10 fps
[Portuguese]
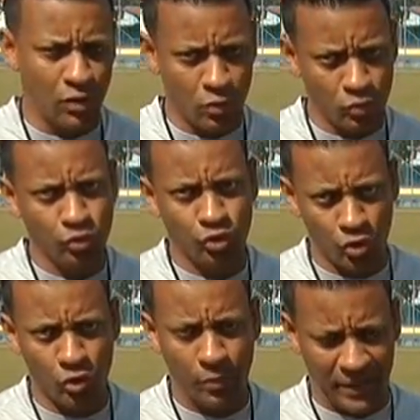ou algum
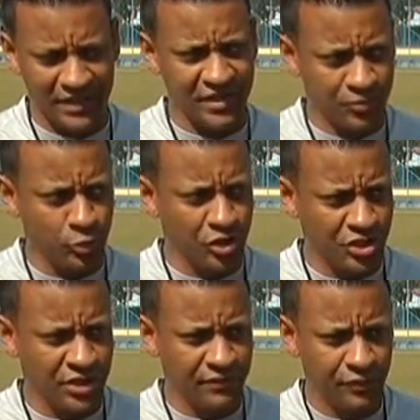jogo
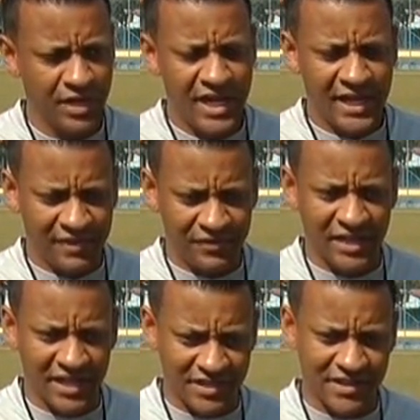pré-desportivo e
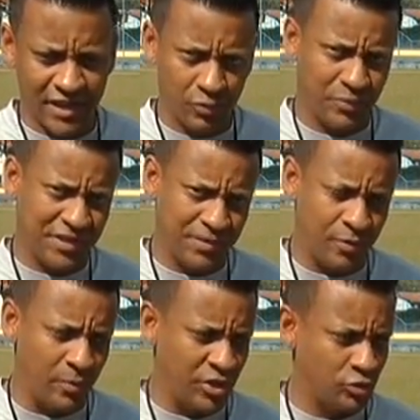finalizando
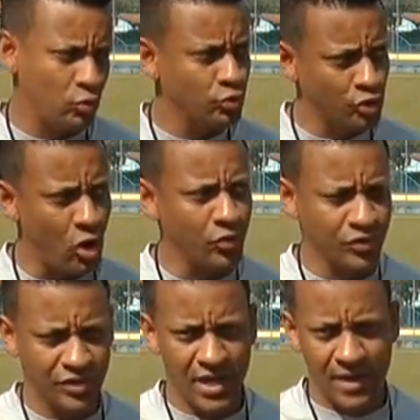principalmente com
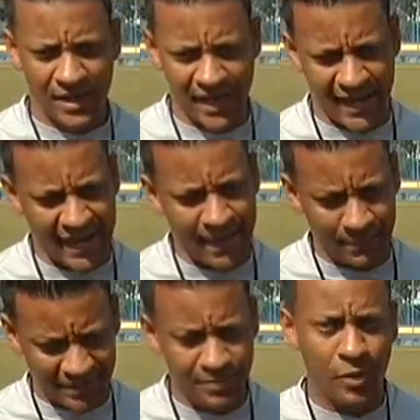jogos, é,
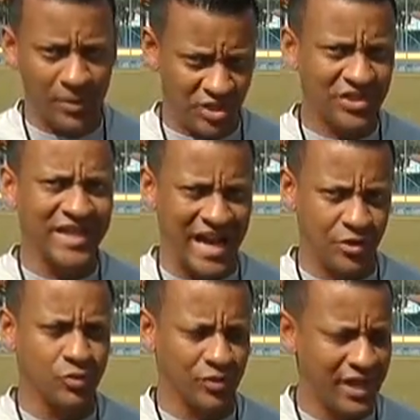principalmente
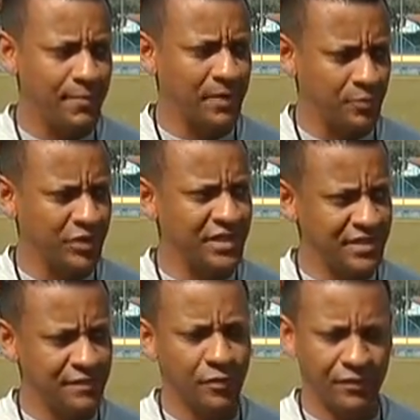tático, né, para poder
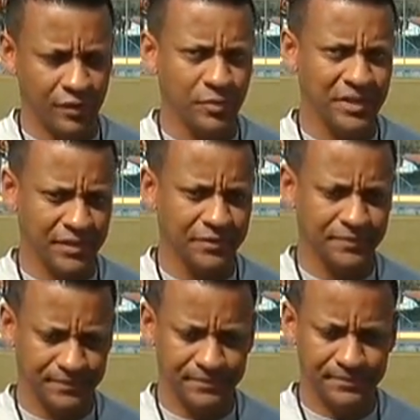desenvolver o menino.
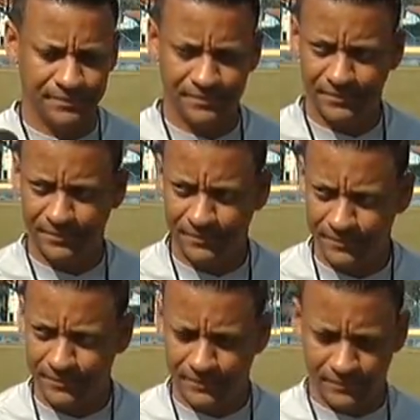João já